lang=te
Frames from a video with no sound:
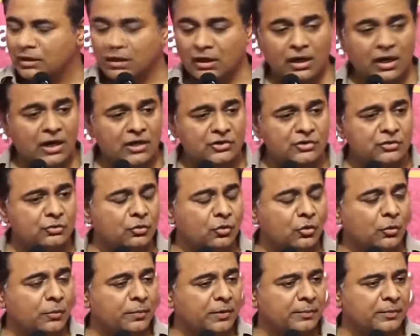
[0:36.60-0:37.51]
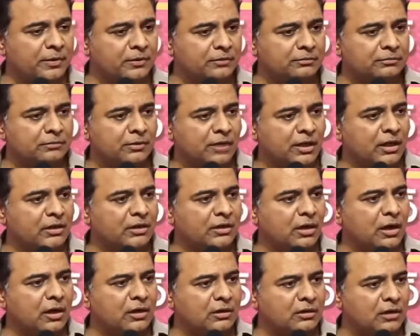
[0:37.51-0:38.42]
ఇలా రాసింది ఇంకో పేపర్
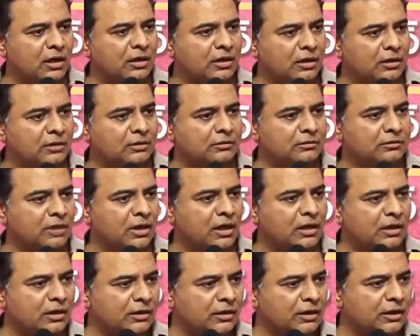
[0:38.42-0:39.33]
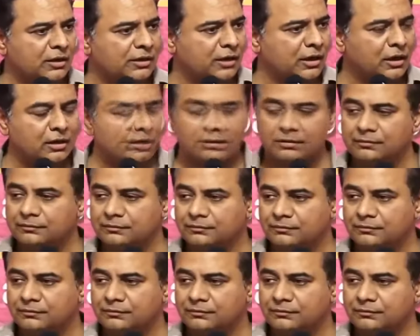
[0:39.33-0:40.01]
కేటీఆర్ టార్గెట్ టార్గెట్ కేటీఆర్